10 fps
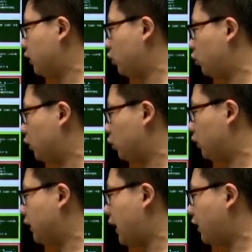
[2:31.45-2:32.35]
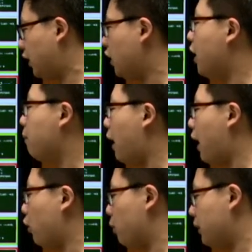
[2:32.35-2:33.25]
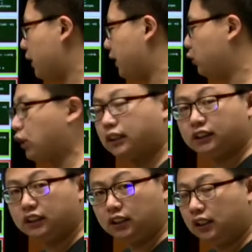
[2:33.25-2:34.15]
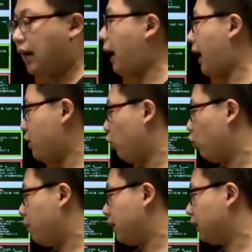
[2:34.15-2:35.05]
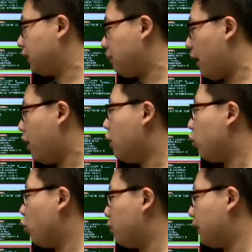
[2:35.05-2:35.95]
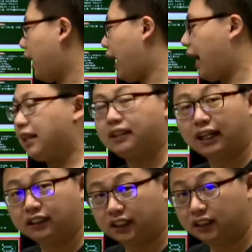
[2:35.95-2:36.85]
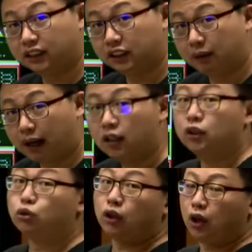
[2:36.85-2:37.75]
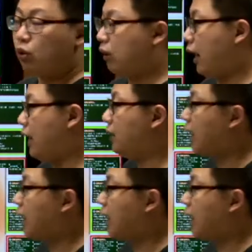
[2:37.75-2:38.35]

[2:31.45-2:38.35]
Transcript: 所存在的，包含我们的磷酸基，还有我们的什么，我们的含氮碱基嘛，所以 OK，